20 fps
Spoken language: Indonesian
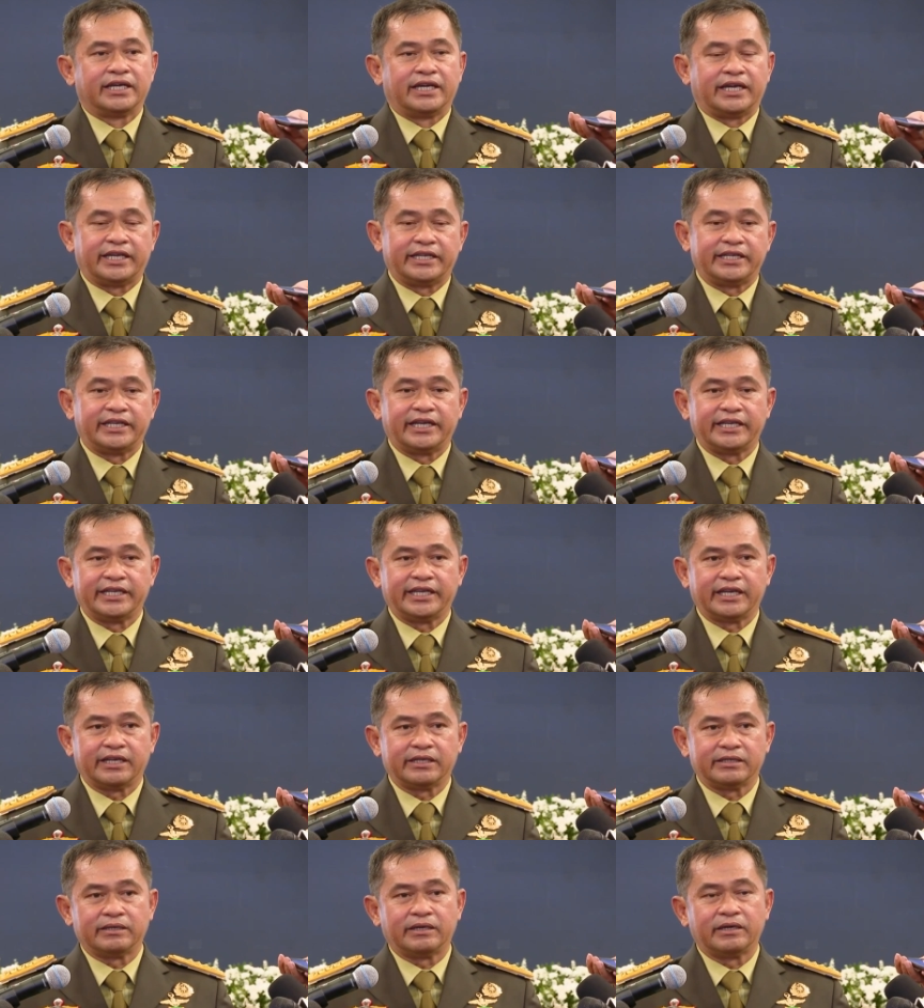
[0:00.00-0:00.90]
ada
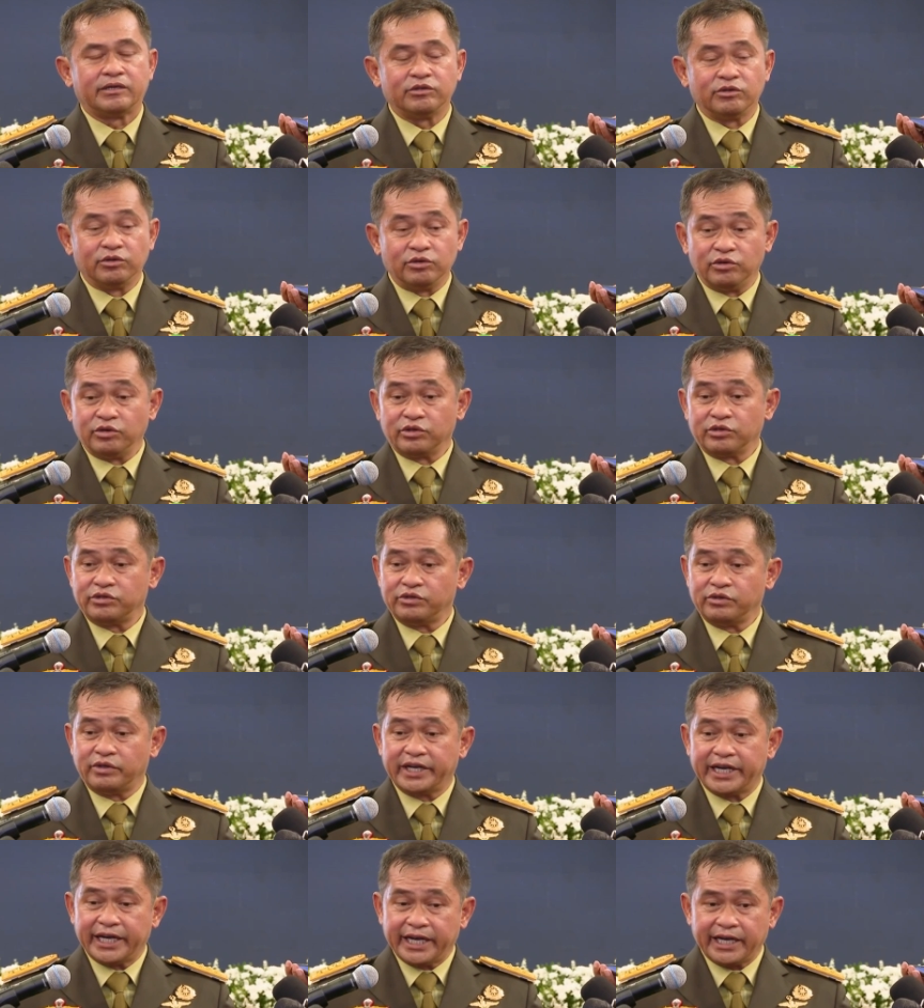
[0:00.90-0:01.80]
yang gugur
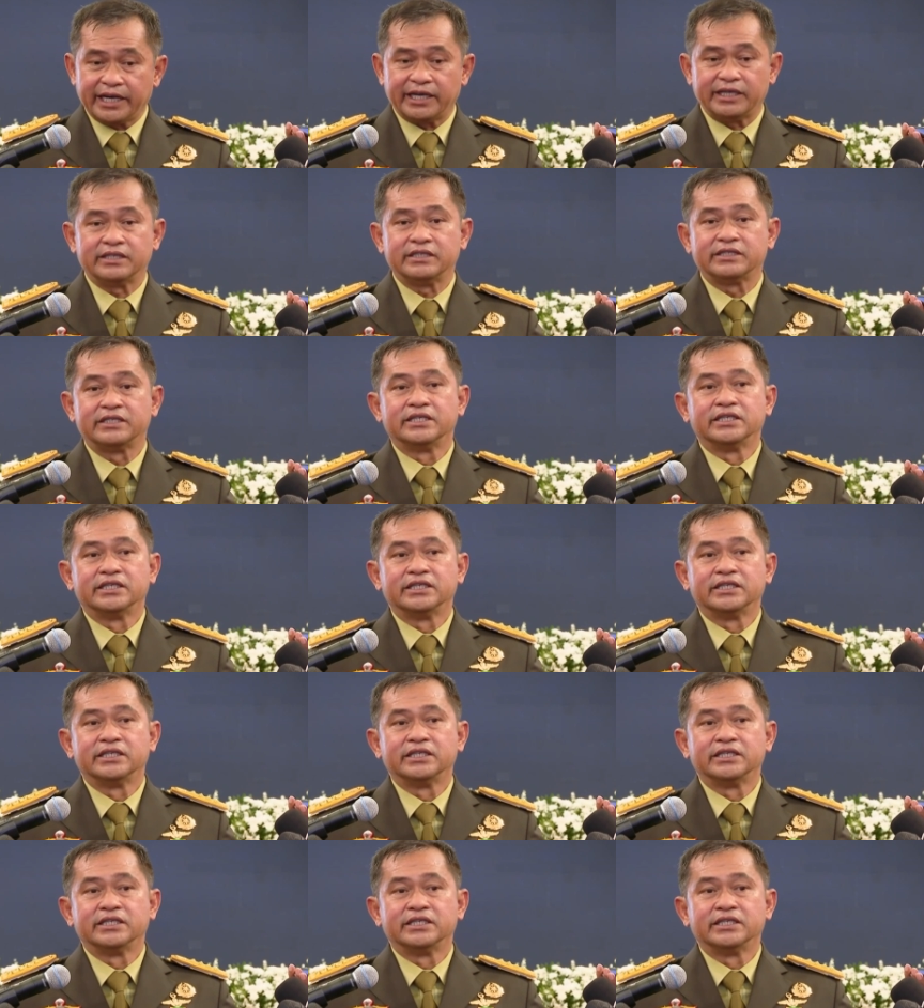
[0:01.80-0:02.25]
juga.